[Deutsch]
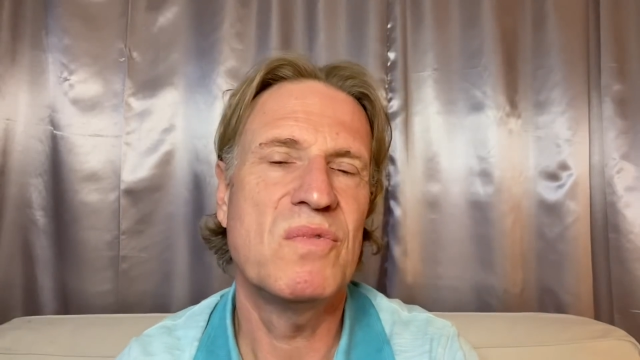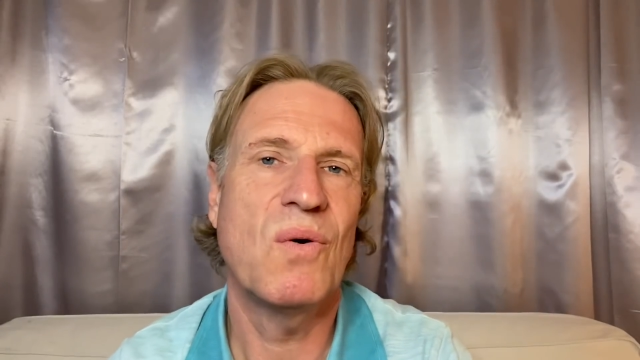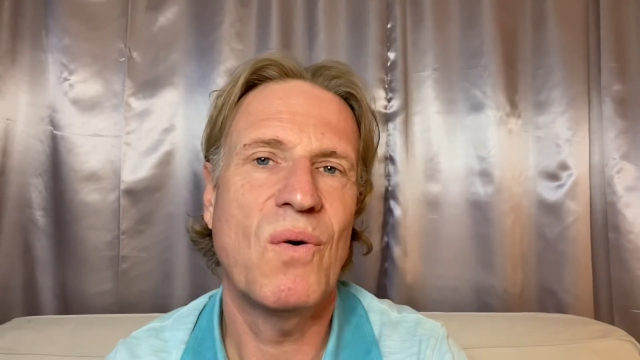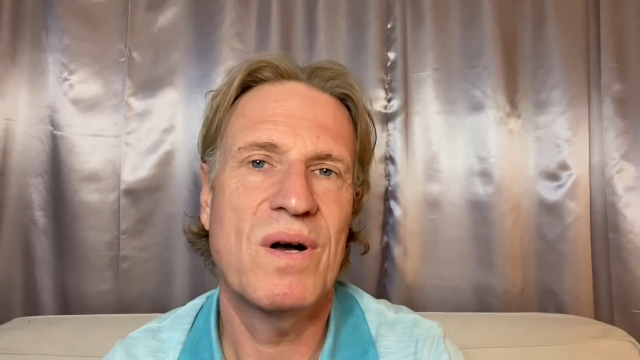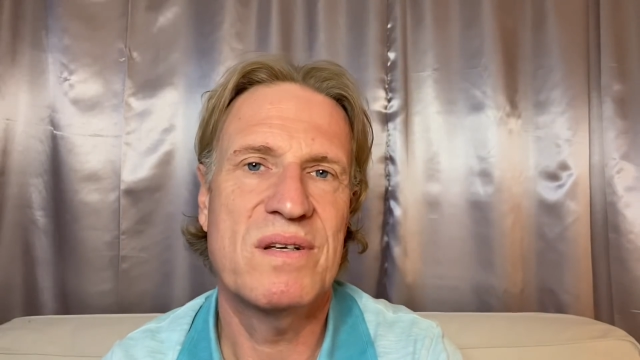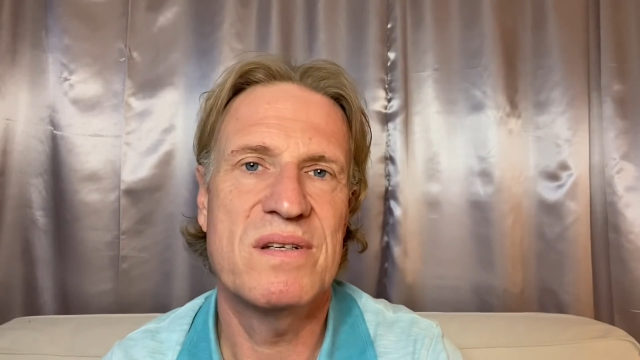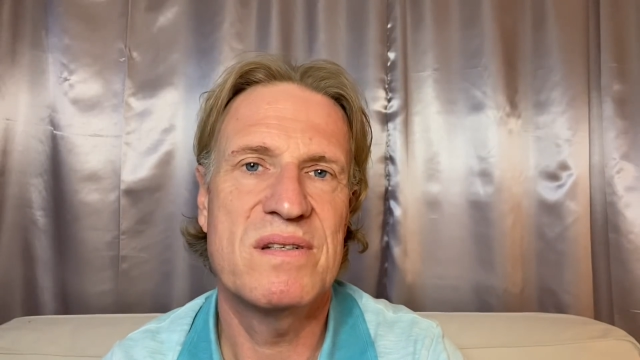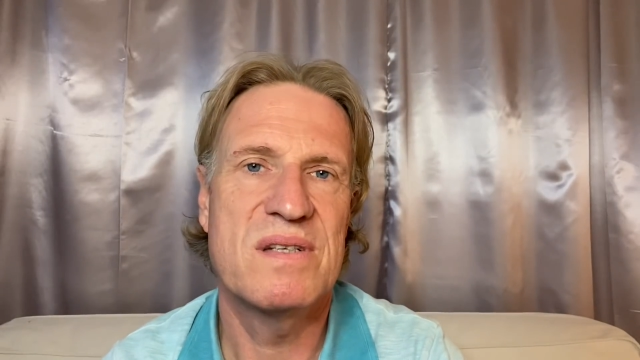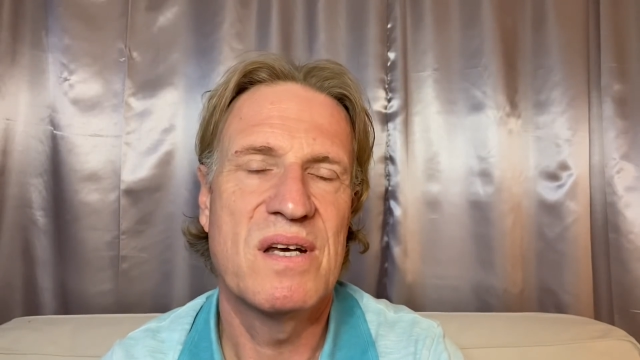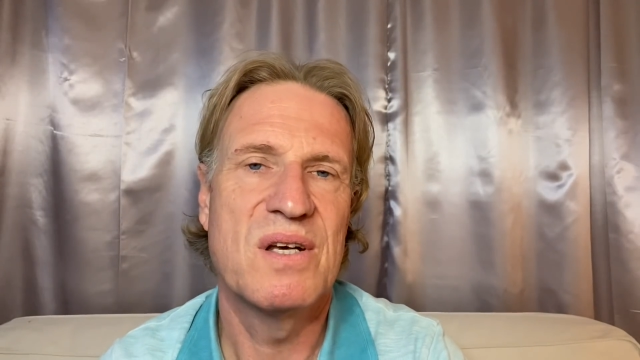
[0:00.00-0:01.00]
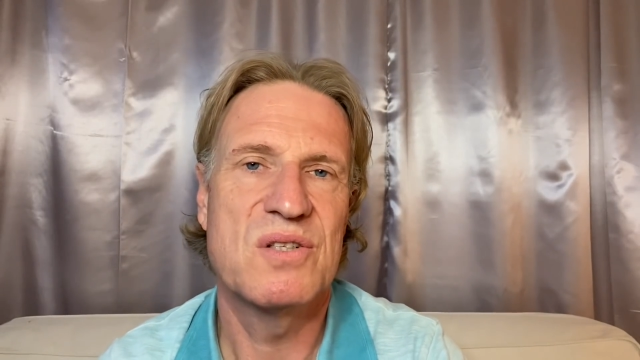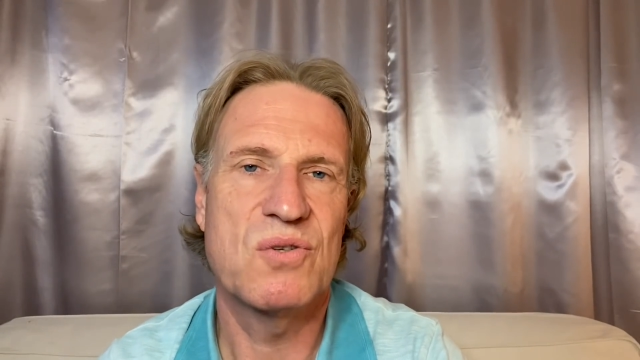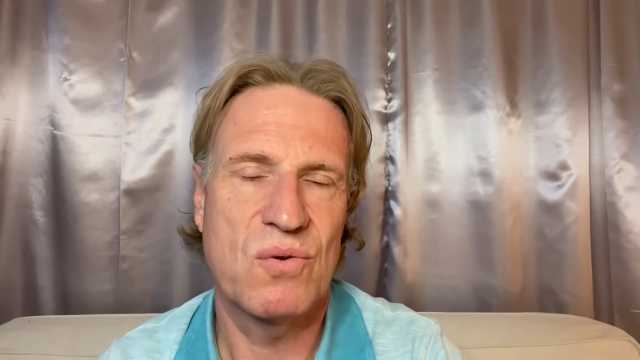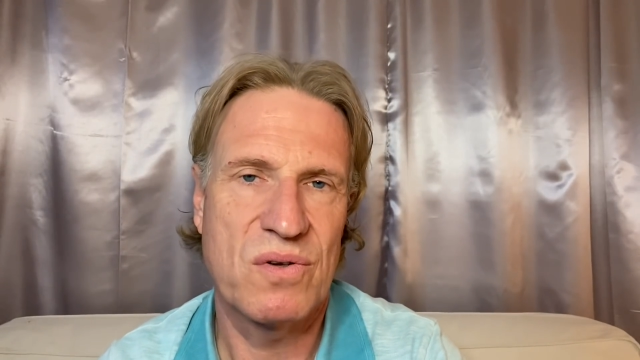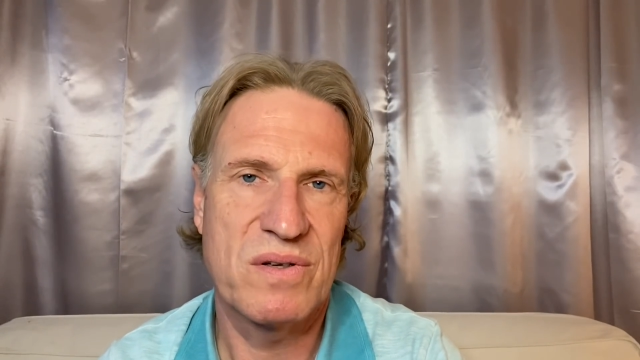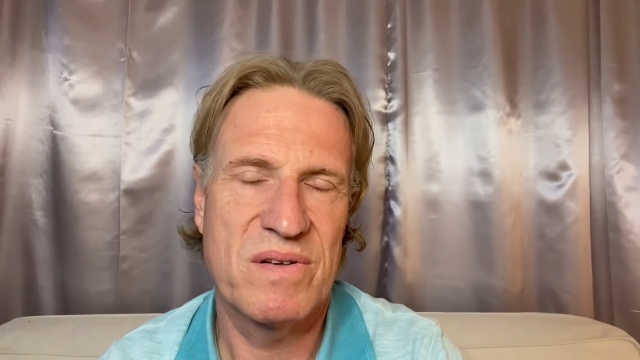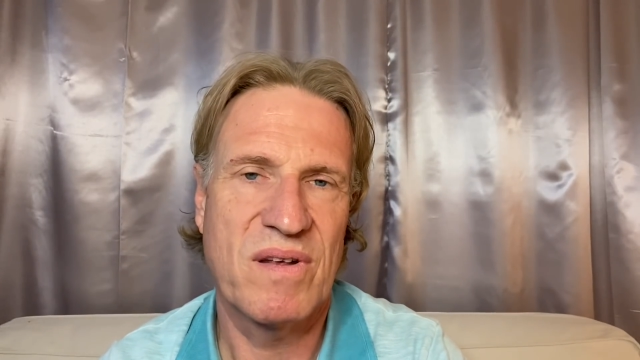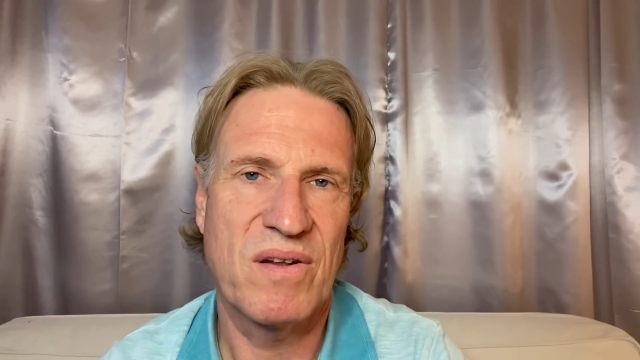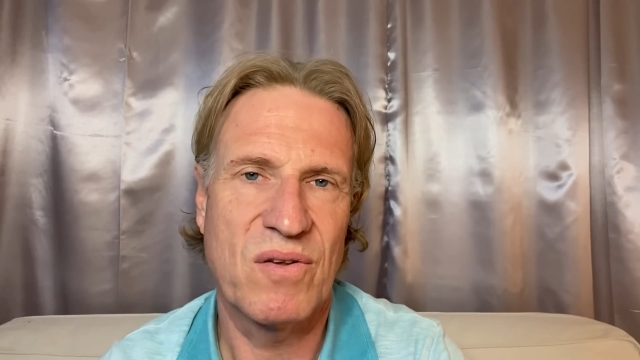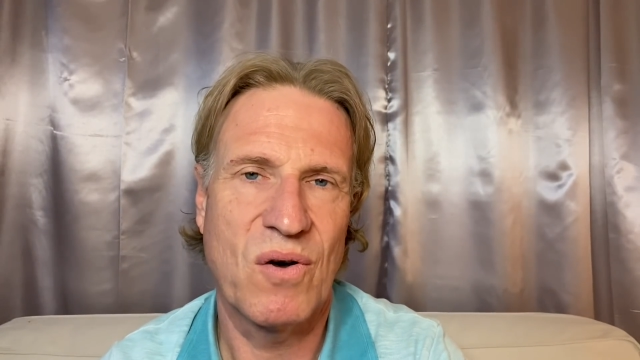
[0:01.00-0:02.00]
Ort ist, sondern es
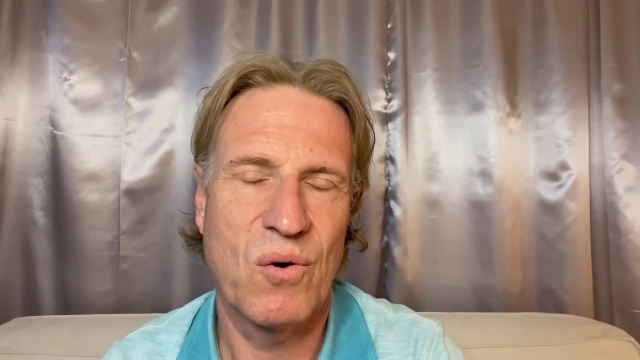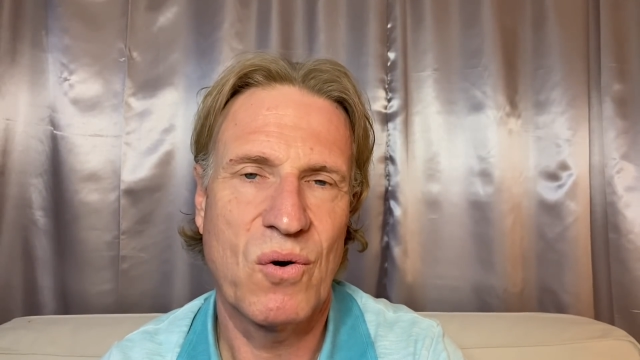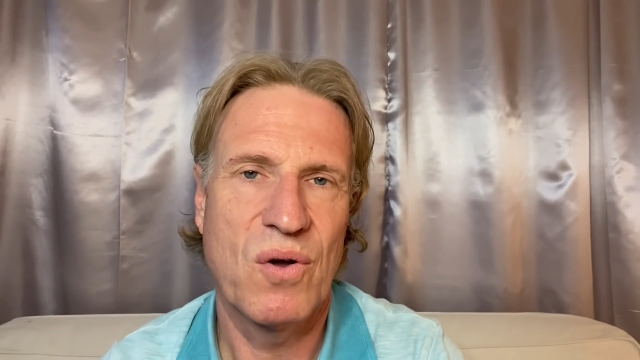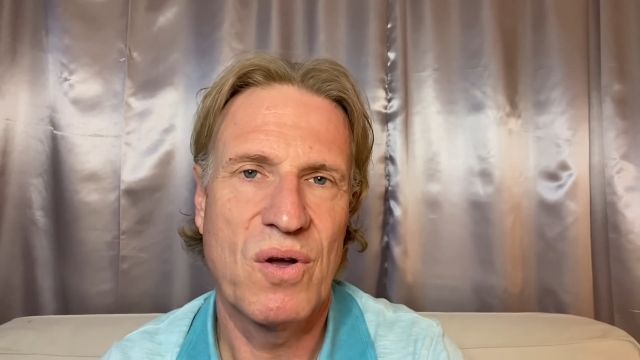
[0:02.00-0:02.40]
hat auch,